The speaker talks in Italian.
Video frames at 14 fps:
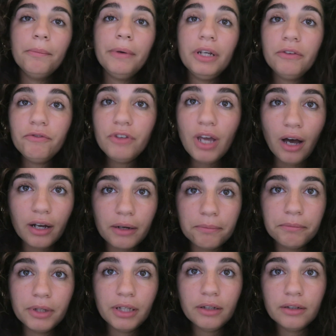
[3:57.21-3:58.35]
per
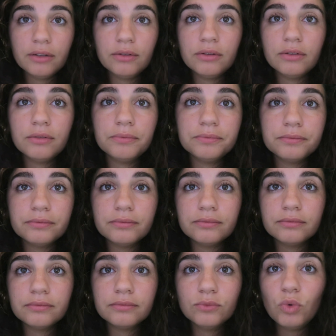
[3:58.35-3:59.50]
inviarmi um,
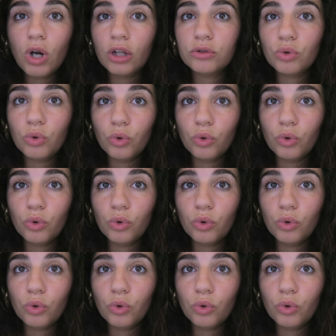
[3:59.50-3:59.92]
un altro